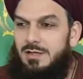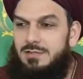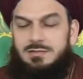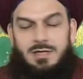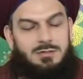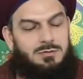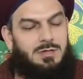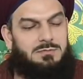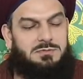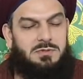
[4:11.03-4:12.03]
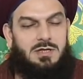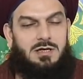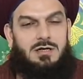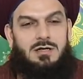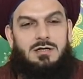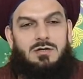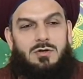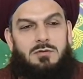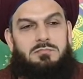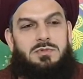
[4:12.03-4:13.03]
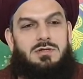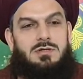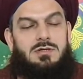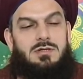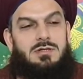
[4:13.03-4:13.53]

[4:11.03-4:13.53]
Estaizu bismillah. Rabbi